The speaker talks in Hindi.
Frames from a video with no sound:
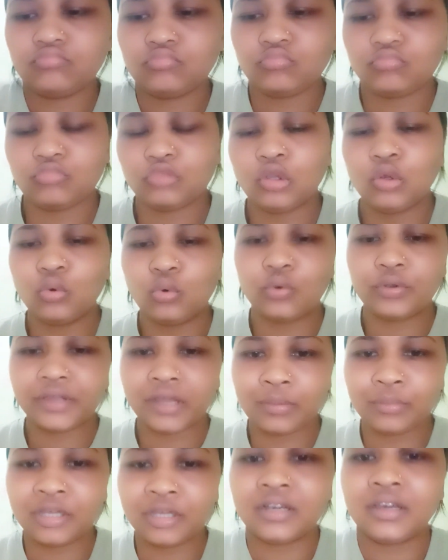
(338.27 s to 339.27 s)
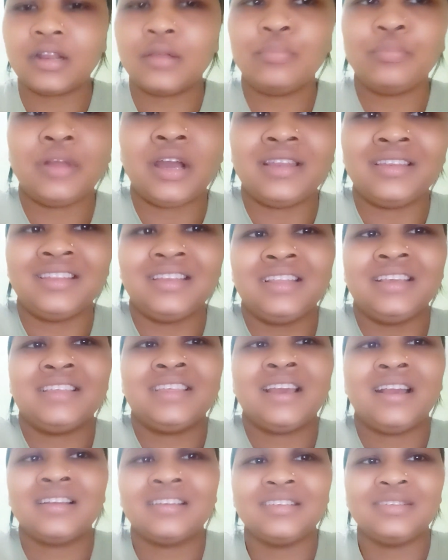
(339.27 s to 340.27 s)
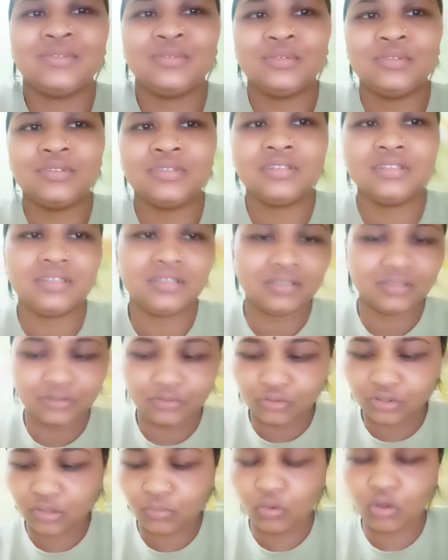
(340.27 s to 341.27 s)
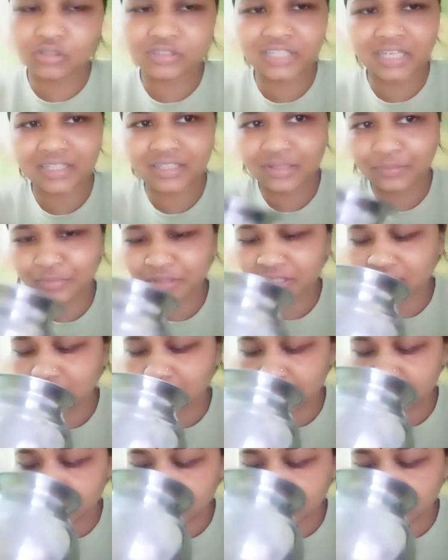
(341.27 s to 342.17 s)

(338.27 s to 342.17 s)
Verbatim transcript: तो लोटा में गर्म पानी लेके आ गई हूँ क्योंकि बहुत ज़्यादा पीना रहता है